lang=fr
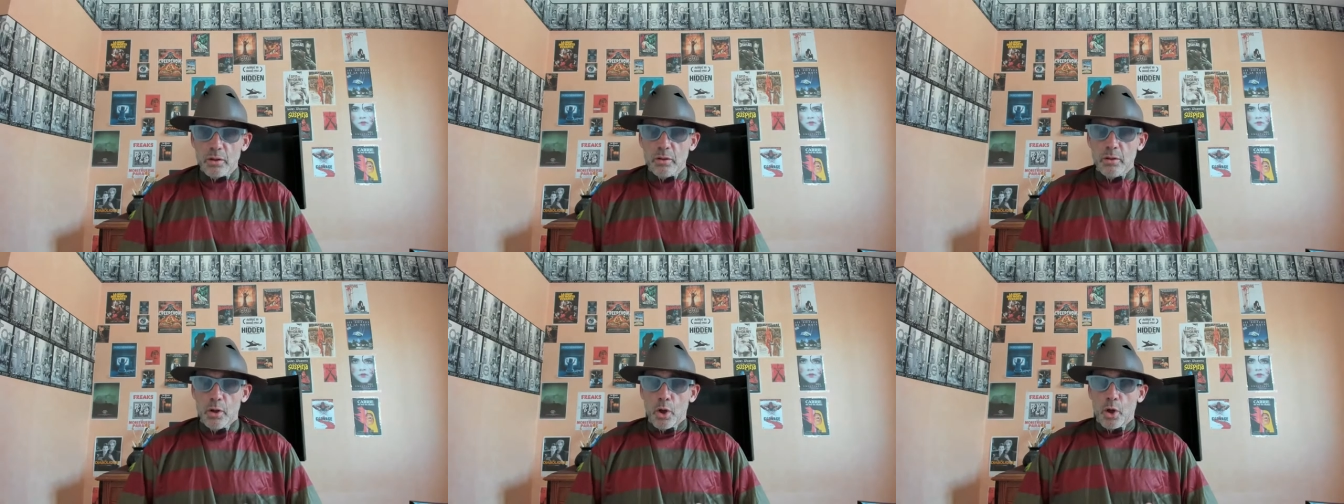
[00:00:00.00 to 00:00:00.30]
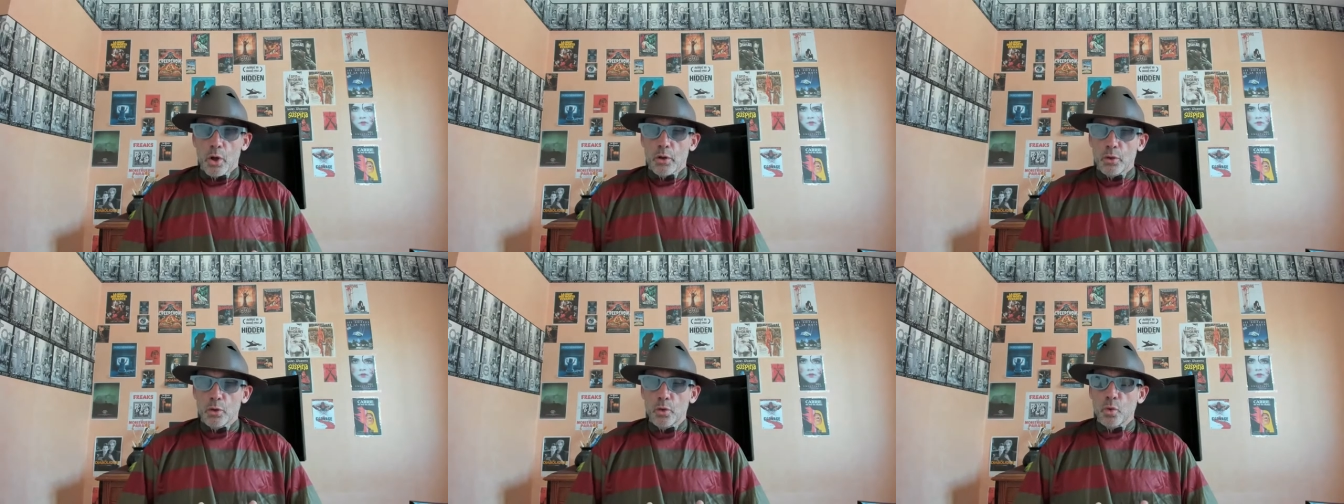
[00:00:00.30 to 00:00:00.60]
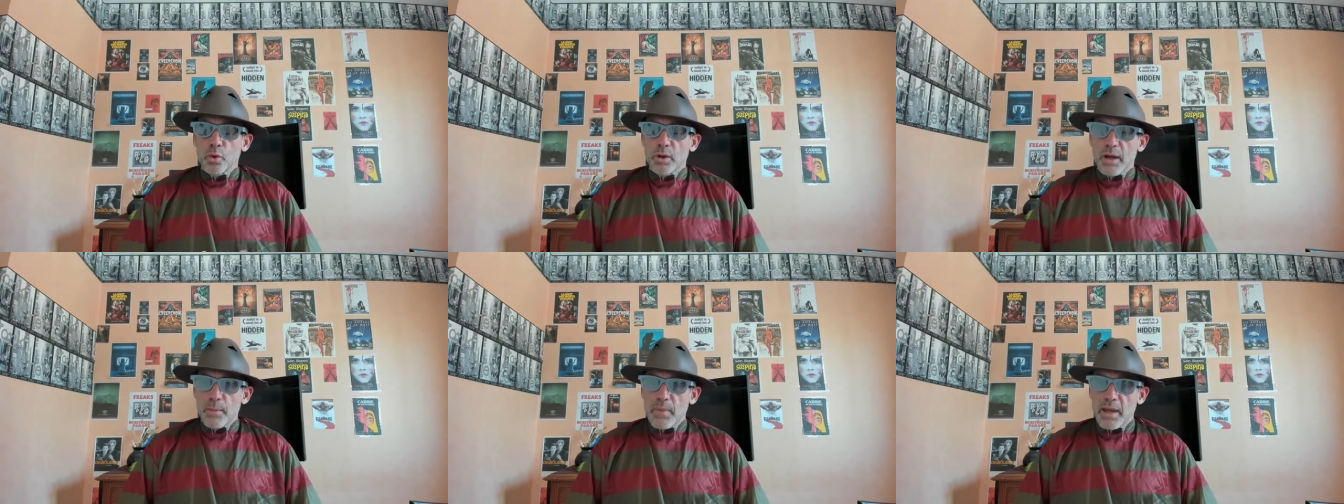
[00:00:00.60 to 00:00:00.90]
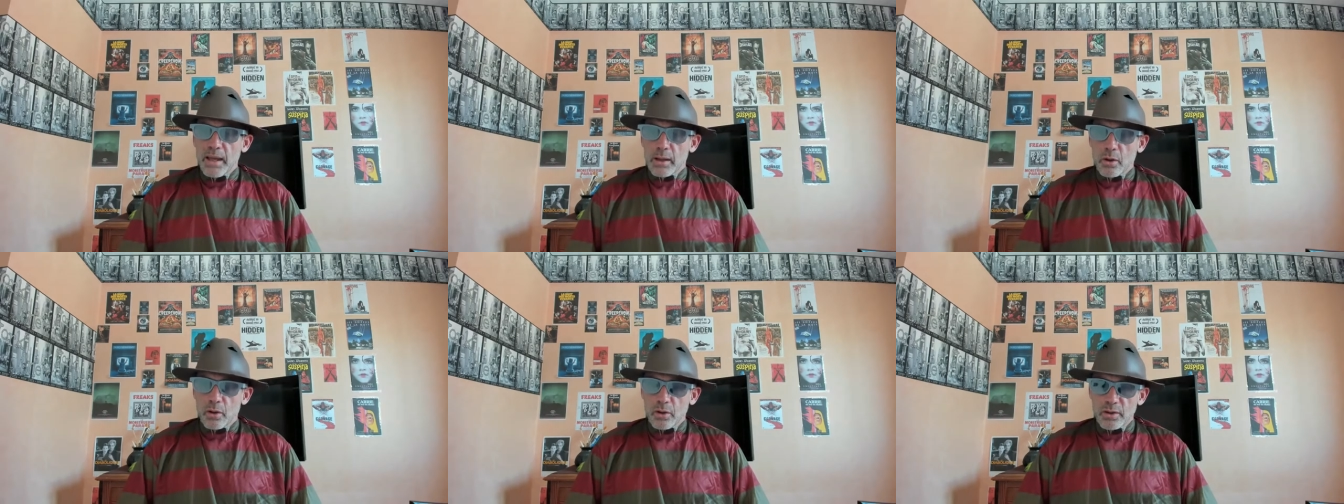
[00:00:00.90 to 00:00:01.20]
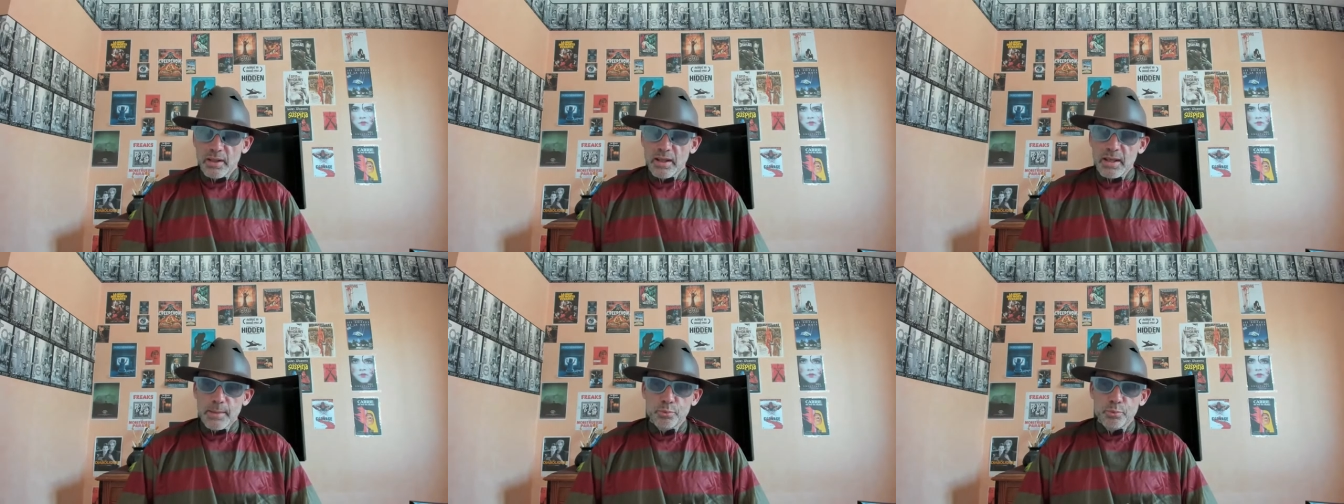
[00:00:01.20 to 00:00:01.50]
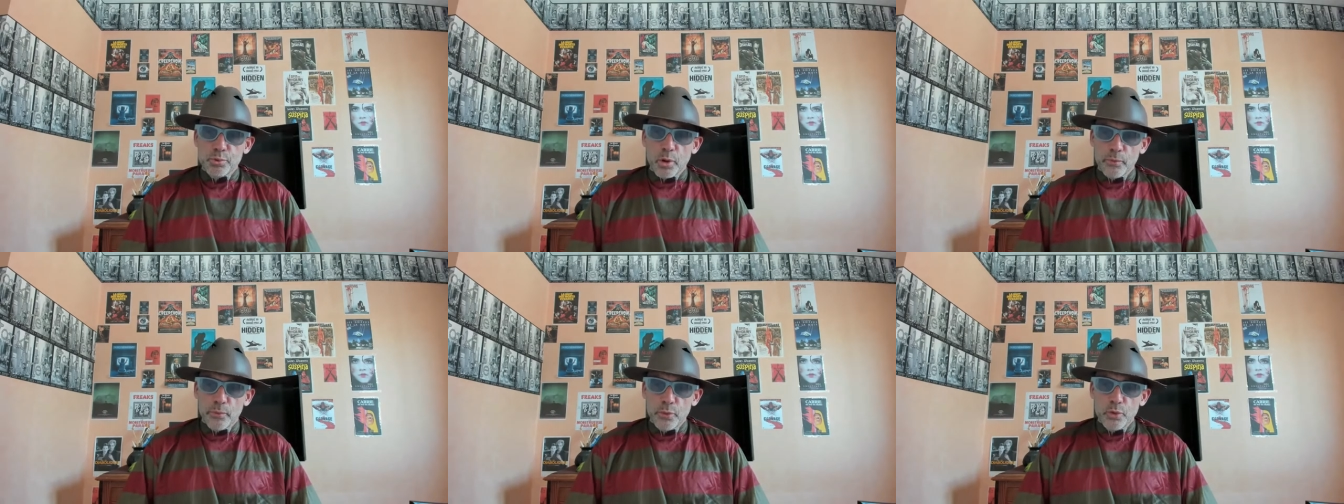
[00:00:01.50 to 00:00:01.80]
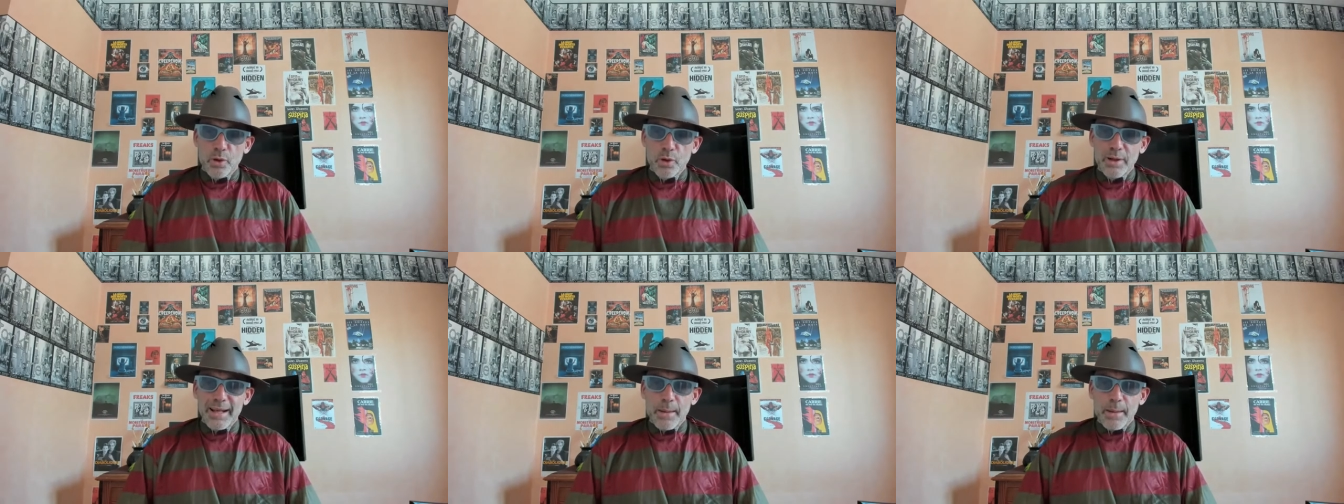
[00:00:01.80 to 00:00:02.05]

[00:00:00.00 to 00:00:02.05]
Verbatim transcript: dont la main gantée est pourvue de lames